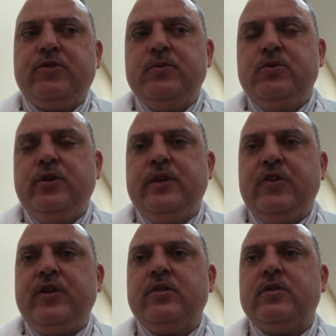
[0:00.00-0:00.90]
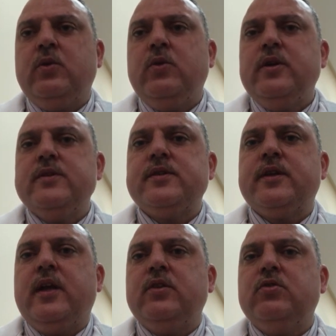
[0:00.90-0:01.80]
علاج رح تتطور ليصير
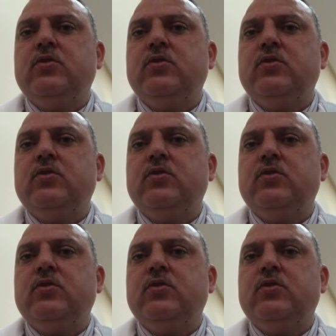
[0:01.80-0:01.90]
عنده